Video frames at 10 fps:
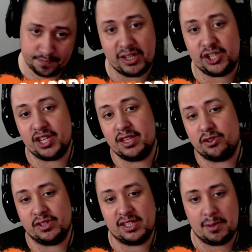No mês de
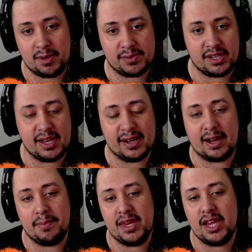janeiro nós recebemos aí a
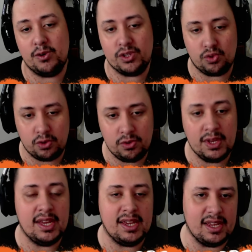Camelion e
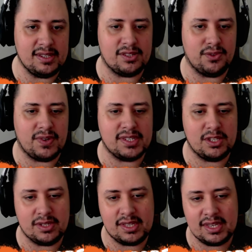tudo, e eles estão
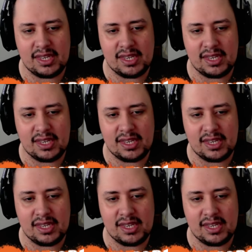fazendo isso